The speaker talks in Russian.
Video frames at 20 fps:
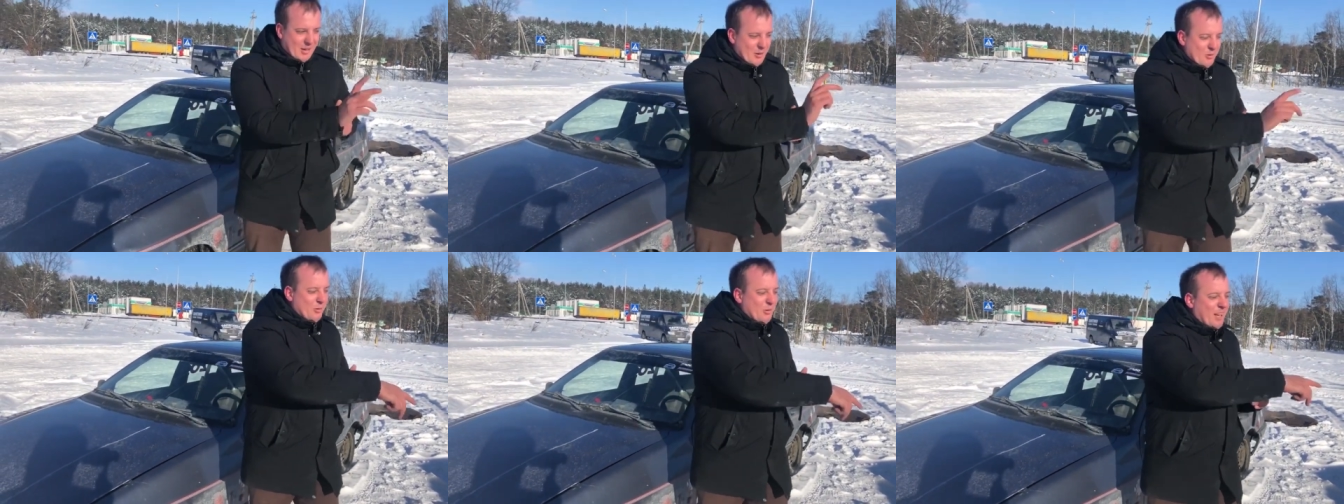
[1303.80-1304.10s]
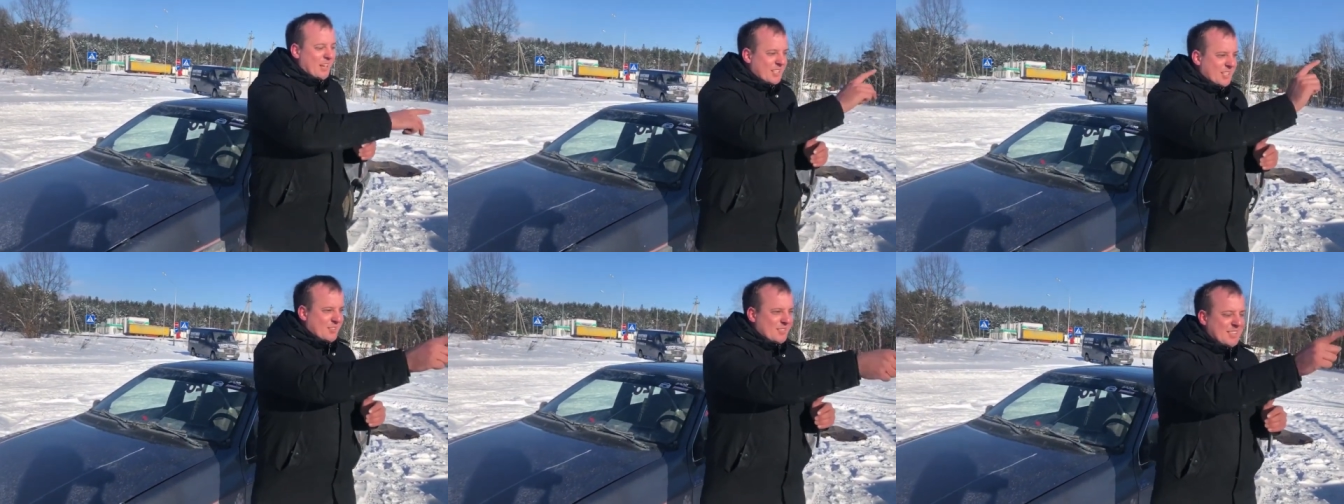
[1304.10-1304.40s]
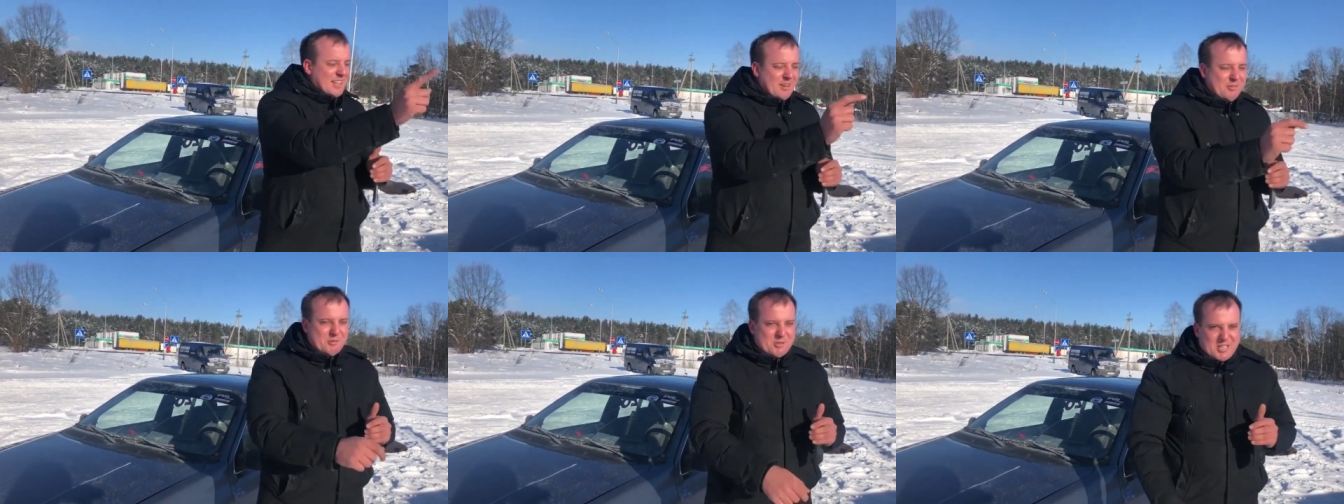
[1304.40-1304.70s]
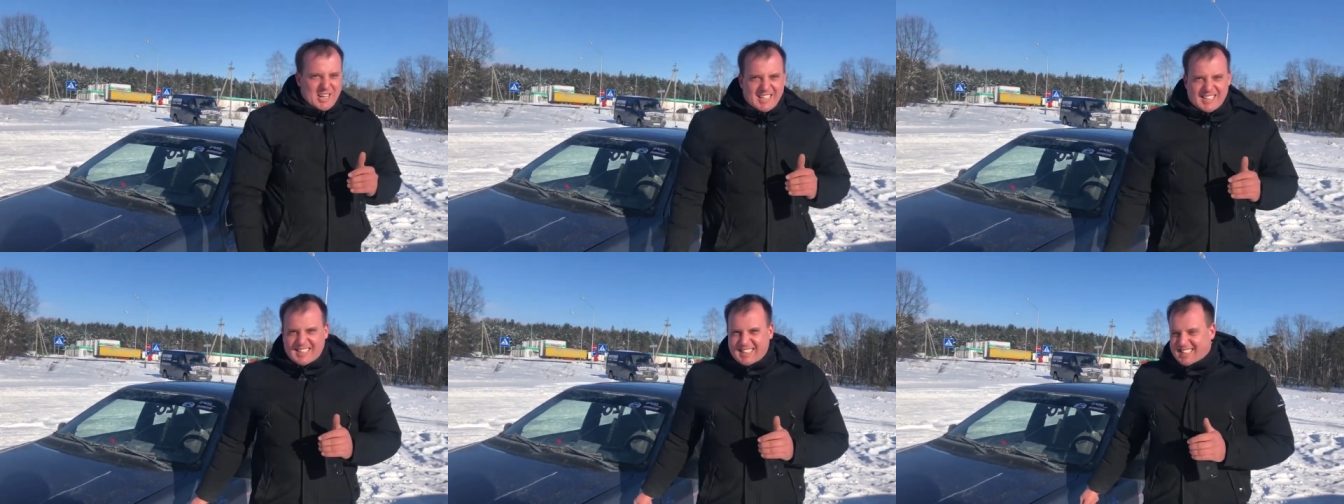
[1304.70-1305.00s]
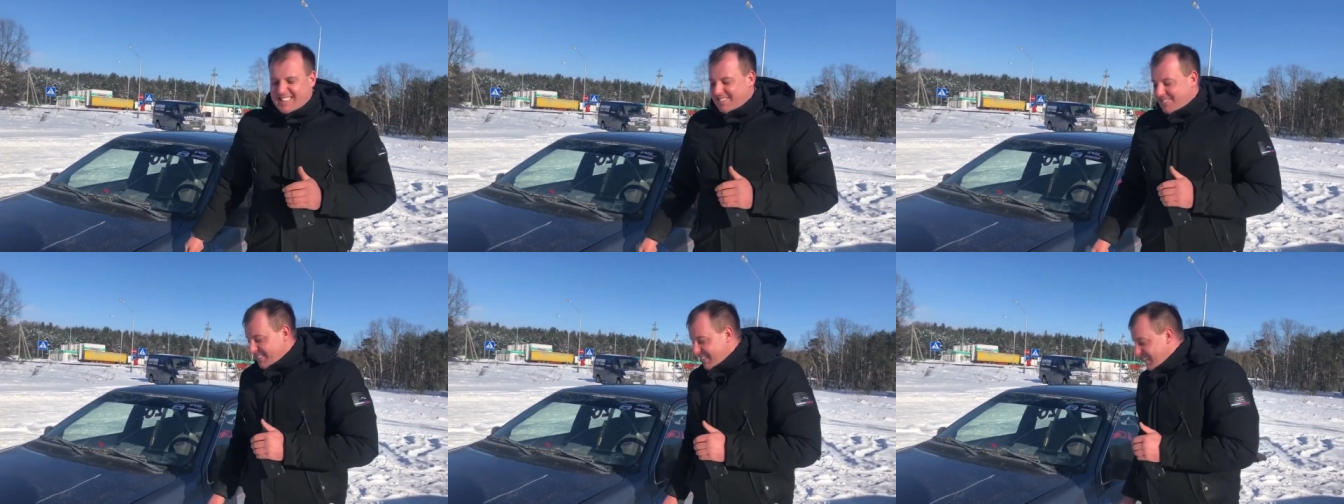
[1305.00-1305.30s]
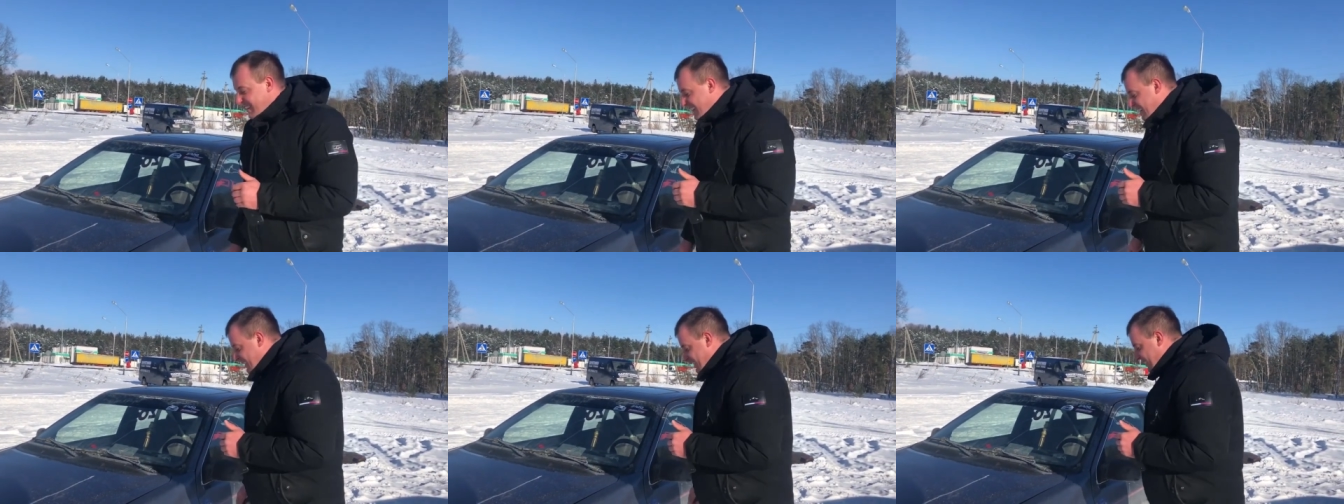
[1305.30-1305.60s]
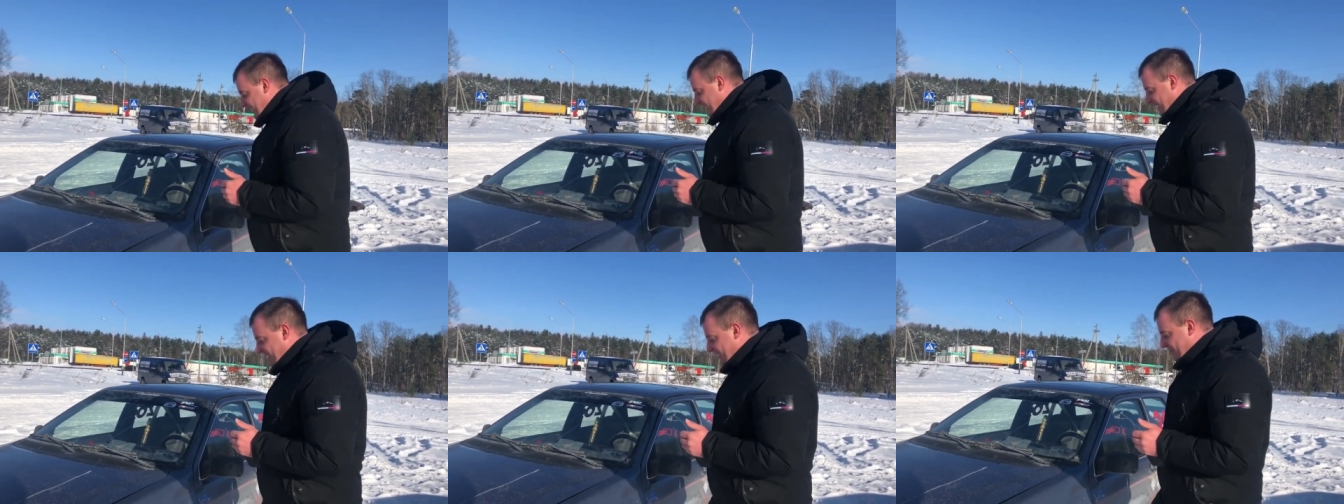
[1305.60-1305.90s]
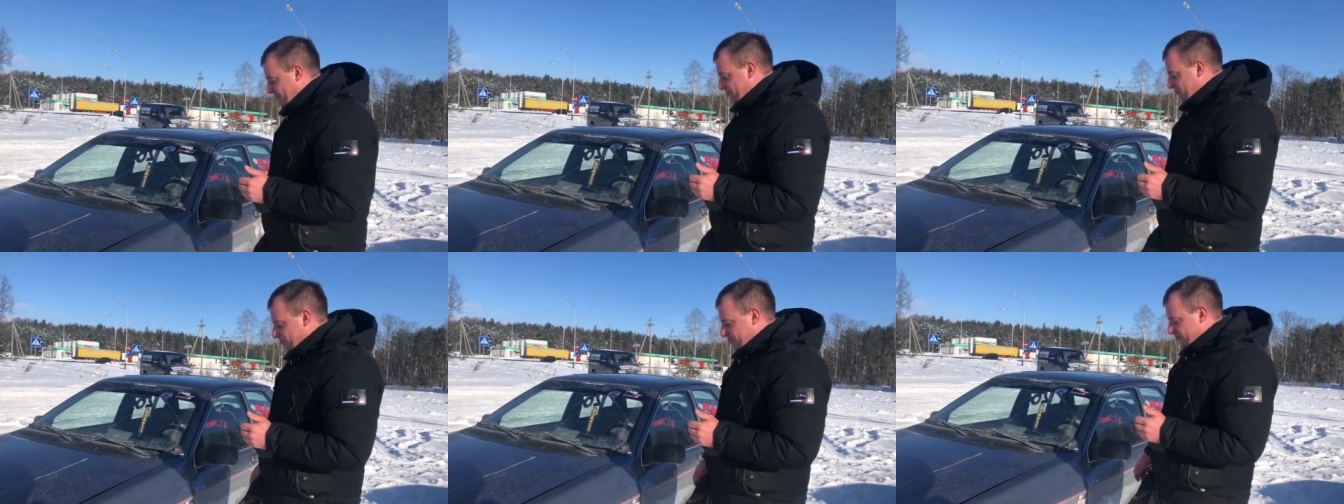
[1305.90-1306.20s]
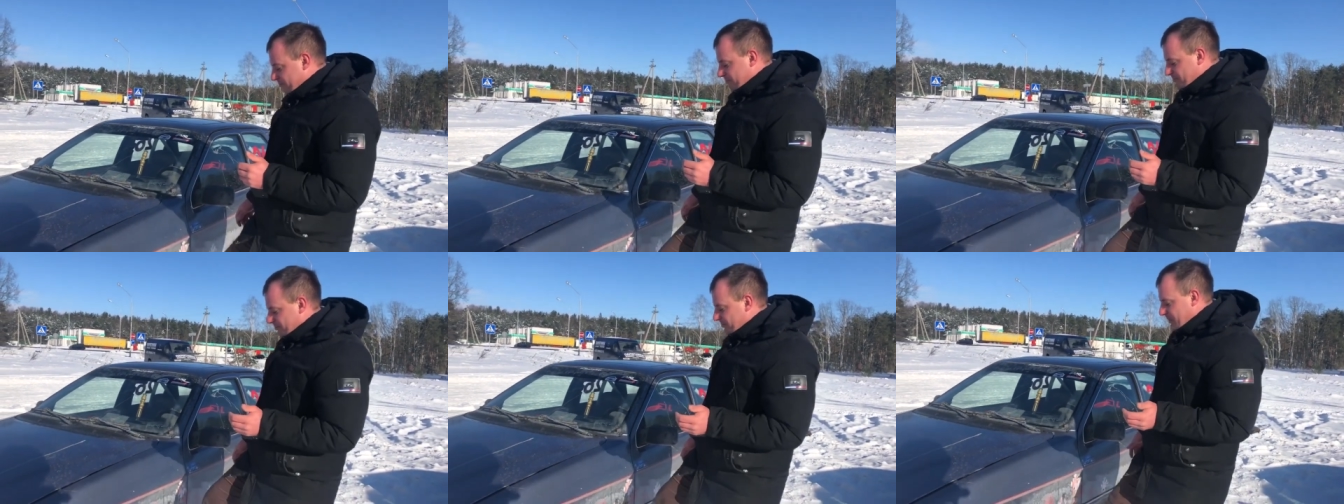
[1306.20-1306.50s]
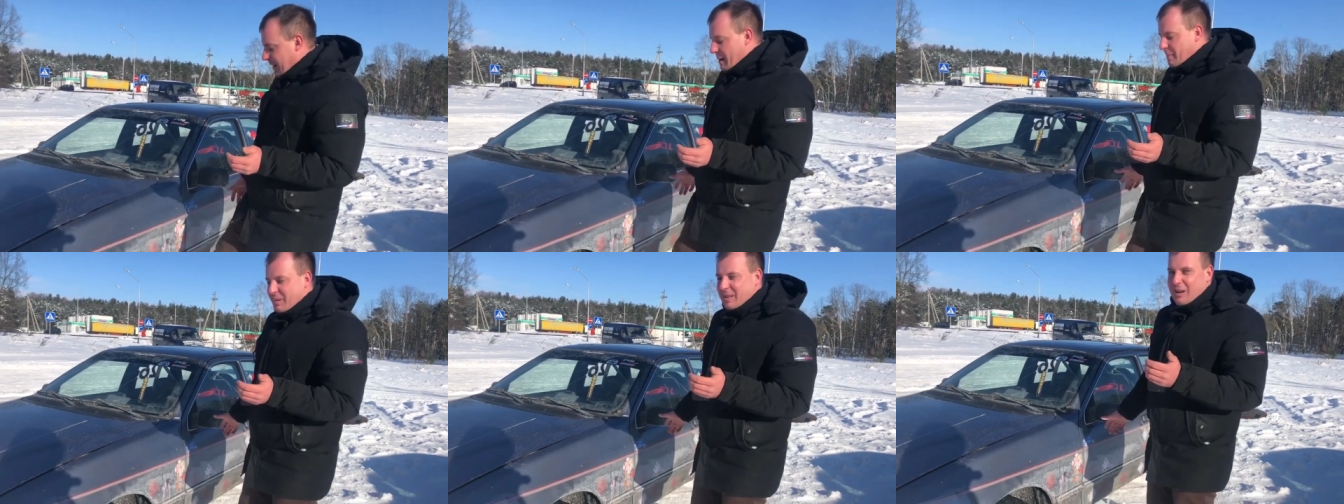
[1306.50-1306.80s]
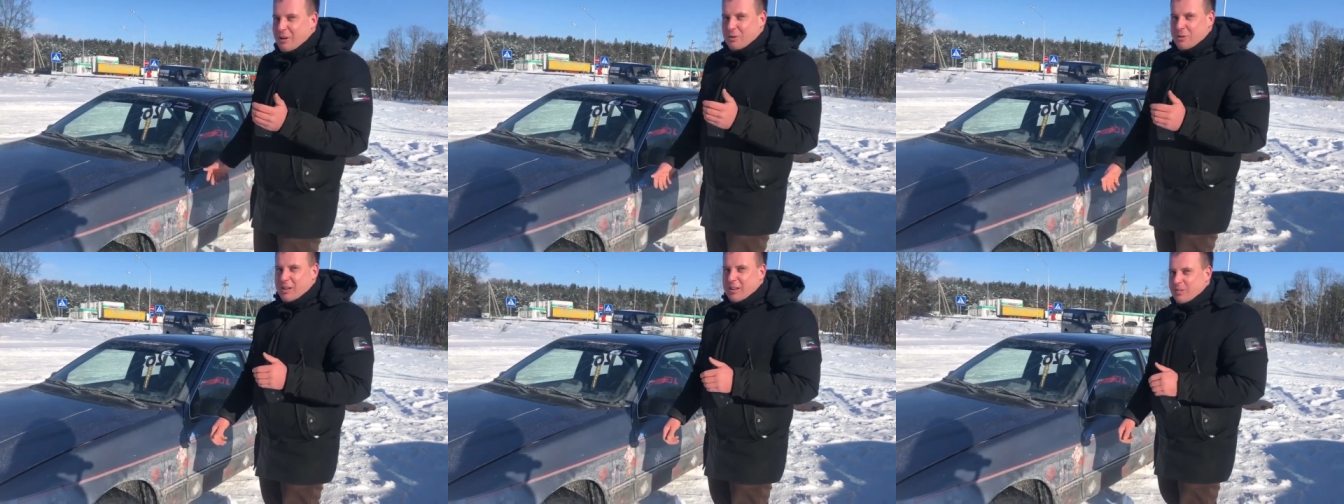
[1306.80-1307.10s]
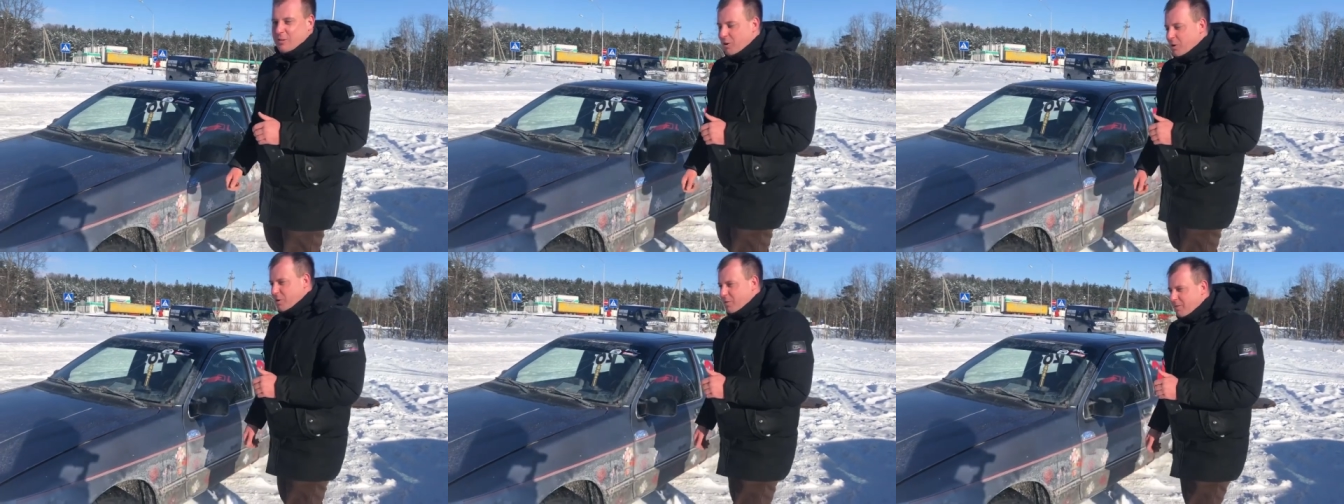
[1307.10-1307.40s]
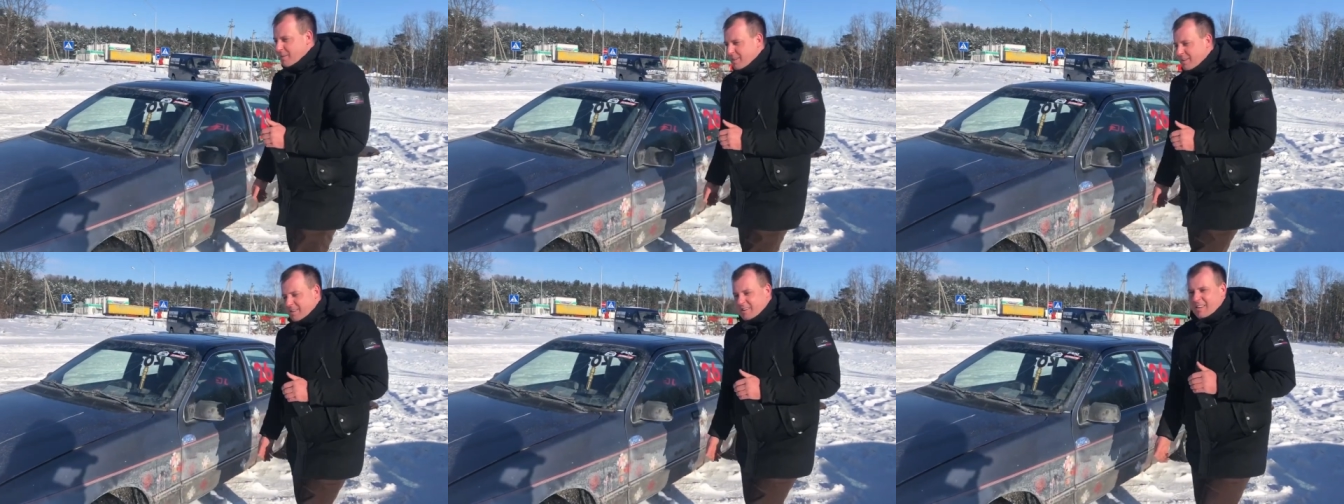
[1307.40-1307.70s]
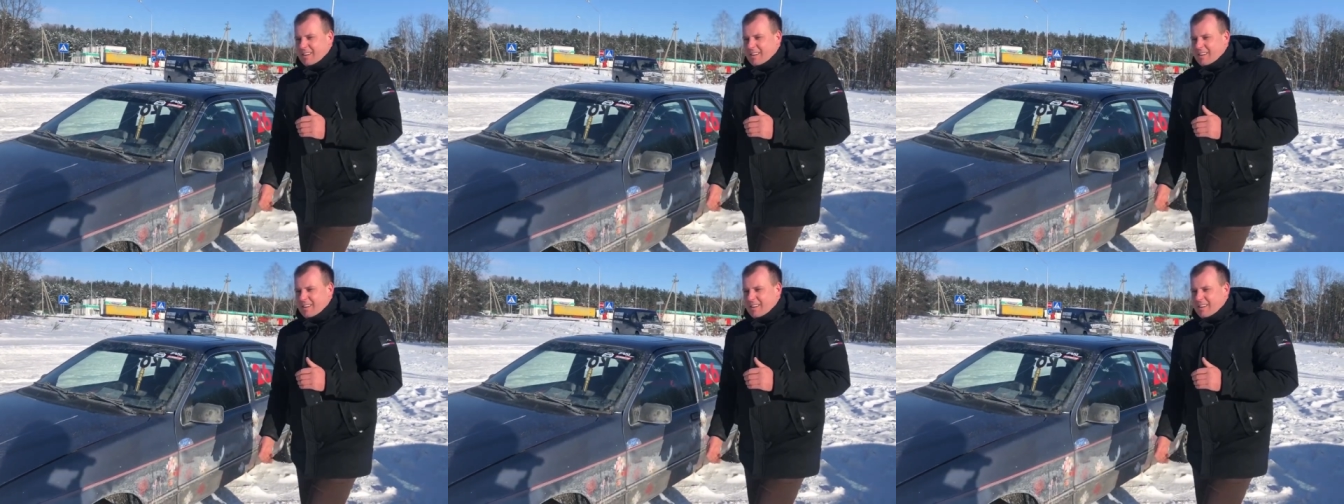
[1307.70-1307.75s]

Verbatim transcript: и у наших всех участников. Э, абсолютно стоковый